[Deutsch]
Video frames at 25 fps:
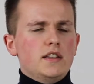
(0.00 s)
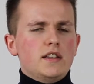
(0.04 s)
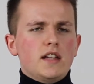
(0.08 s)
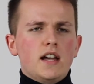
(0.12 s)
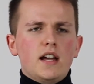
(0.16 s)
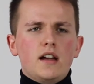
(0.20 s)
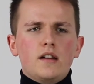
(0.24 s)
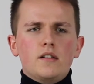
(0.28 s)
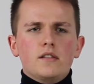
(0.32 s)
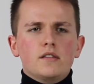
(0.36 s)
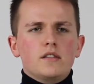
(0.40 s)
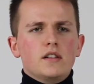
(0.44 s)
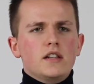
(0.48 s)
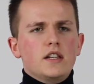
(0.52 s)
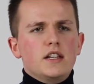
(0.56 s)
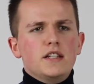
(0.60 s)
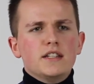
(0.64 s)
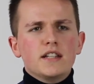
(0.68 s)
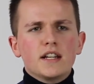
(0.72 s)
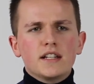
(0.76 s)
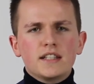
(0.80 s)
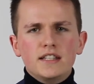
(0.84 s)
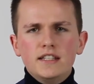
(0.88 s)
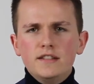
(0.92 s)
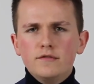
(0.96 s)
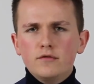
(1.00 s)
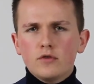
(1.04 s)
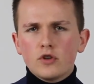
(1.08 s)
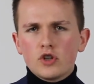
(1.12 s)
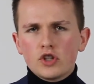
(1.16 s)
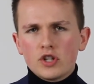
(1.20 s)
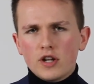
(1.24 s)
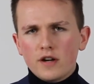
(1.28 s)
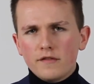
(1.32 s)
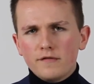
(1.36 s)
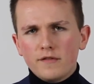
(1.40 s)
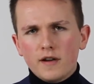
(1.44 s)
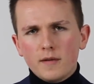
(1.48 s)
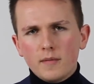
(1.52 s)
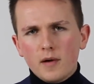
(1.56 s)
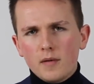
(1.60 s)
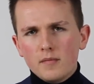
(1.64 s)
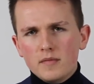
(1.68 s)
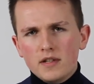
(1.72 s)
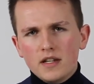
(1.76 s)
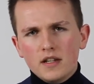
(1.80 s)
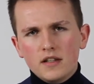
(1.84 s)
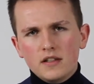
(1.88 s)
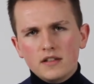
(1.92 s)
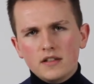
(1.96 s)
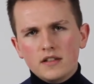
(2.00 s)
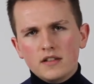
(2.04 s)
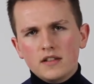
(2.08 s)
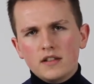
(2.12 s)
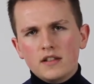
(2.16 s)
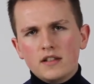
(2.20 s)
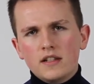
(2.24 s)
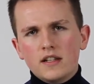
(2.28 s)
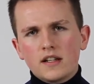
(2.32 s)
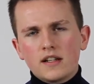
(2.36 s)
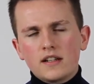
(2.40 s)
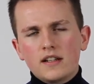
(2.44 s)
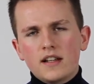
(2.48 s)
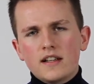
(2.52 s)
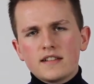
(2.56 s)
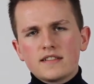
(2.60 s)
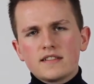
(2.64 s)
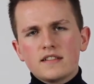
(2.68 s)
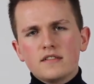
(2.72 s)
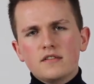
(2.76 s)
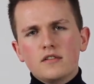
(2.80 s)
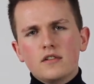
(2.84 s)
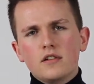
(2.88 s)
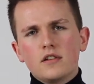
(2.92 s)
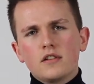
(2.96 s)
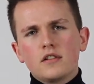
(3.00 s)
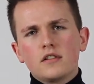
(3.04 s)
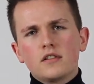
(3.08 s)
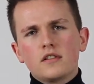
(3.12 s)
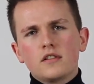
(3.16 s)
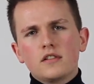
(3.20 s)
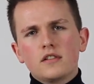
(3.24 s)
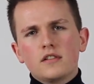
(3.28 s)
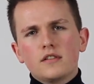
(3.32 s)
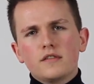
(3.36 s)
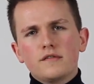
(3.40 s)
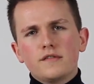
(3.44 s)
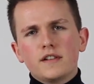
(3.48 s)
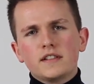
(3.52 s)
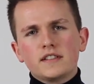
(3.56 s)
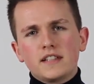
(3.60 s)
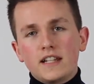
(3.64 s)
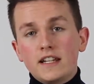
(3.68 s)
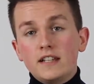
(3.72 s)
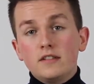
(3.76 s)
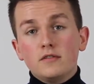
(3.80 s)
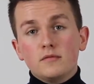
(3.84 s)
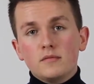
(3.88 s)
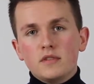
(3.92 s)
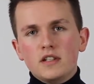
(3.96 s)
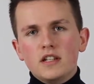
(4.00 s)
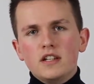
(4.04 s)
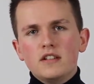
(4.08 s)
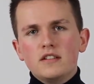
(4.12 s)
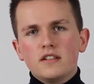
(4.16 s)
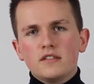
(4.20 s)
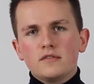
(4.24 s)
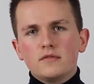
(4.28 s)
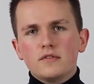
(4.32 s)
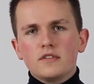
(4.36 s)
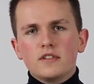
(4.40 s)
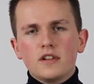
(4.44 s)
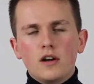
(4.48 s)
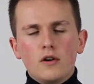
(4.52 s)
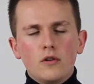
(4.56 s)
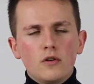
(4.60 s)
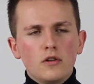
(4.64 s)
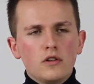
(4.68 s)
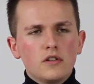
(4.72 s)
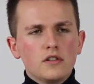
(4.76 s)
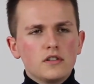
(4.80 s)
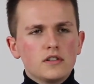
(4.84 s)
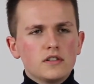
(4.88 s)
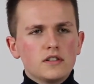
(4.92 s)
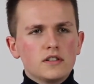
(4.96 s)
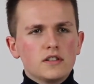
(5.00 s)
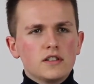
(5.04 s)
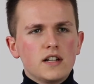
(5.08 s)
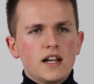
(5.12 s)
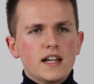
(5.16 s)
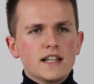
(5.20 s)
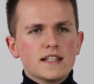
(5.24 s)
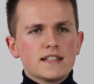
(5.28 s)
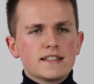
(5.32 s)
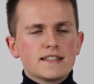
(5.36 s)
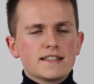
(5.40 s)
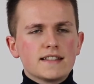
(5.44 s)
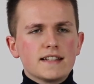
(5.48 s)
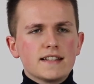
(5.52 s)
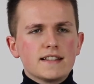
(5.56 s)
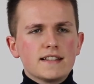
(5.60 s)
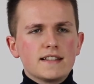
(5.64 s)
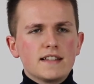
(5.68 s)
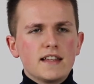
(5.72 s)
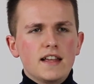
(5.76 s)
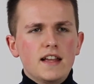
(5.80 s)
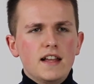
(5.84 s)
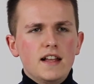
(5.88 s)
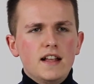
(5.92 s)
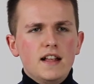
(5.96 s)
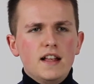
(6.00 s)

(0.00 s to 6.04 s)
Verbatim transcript: ja, äh, Energiewirtschaft war bei mir in der, in der Klasse noch äh, vertreten und bin ich natürlich auch äh, eingesetzt.